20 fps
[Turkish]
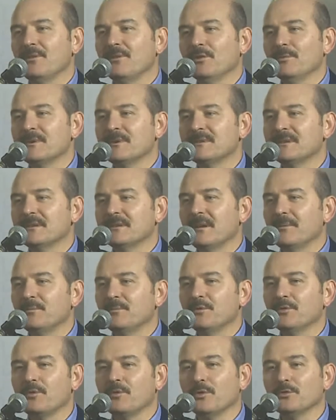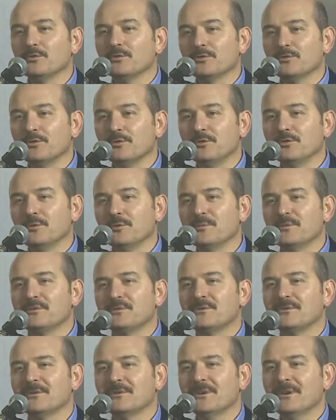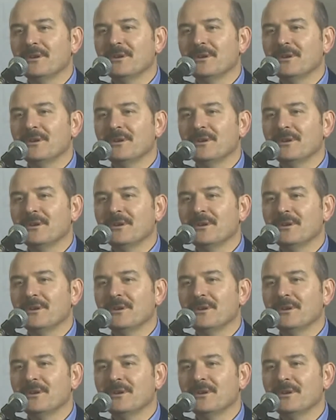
olmasından büyük onur duyduğumuz